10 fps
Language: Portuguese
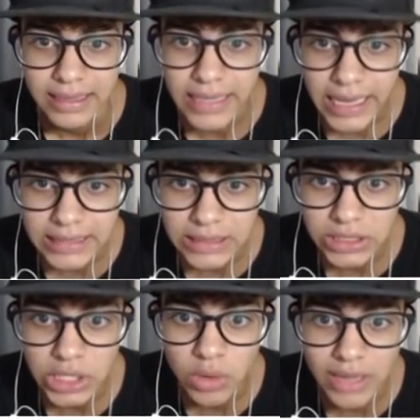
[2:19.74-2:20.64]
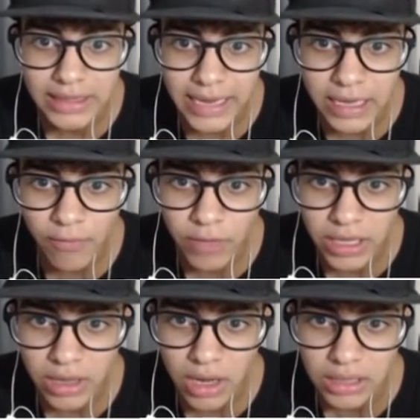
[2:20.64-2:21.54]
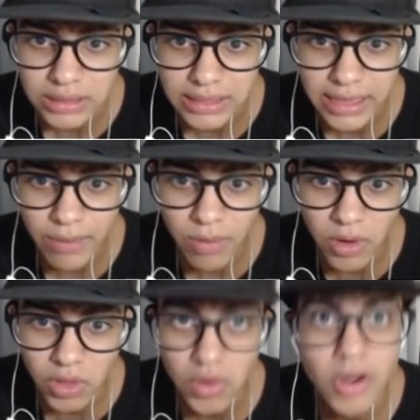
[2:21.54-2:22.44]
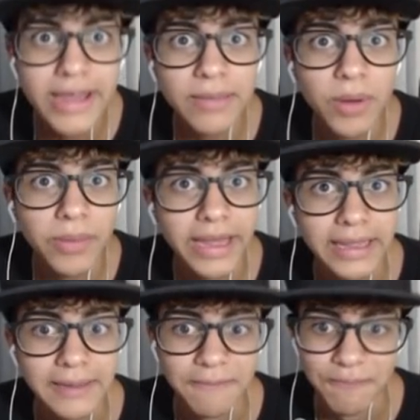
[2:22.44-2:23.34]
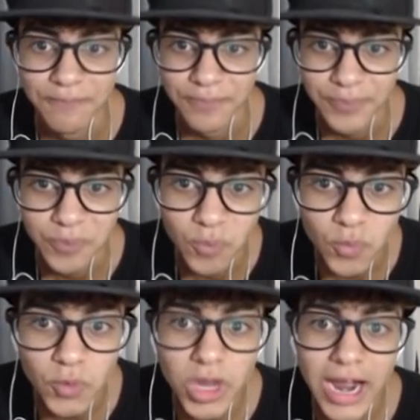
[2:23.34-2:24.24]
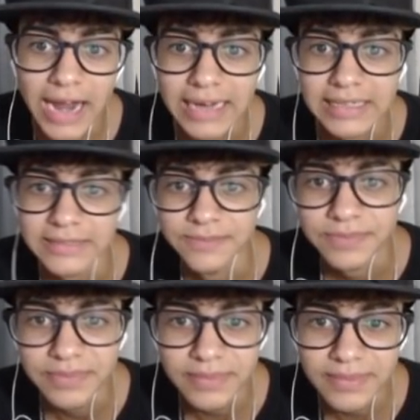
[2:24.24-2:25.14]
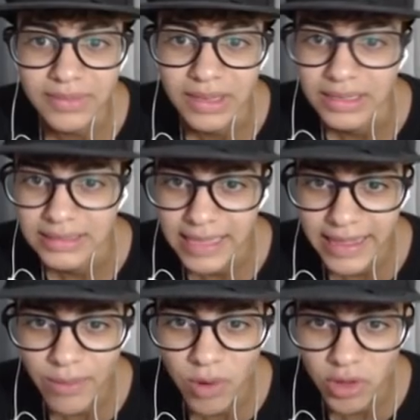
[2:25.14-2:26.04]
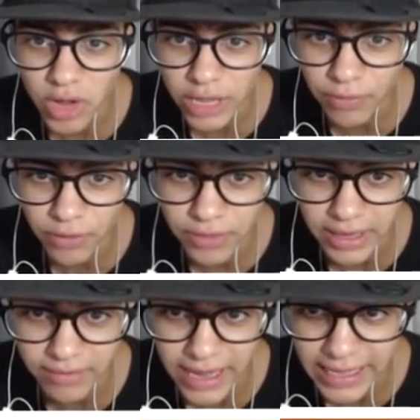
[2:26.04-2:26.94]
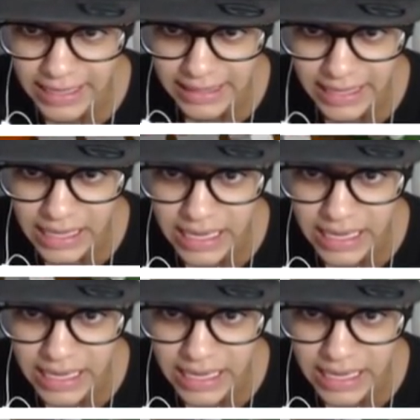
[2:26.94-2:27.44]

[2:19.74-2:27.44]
E aí, você chegou até que fim, né? Você demorou, hein, dá meu beijinho, bem? Dá beijinho. Mua. Você demorou, Foi hein, fofinha? Vai, entra aí.